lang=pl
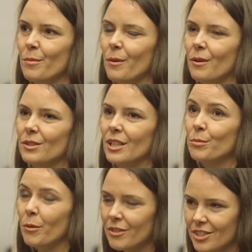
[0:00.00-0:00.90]
bo ta
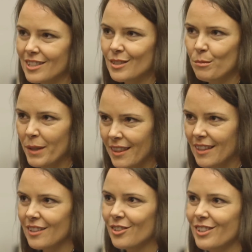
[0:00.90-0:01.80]
odpowiedź jest
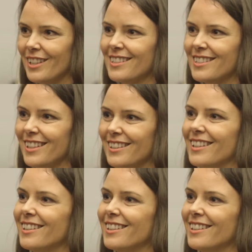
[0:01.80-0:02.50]
zmienna, to nie jest jedna,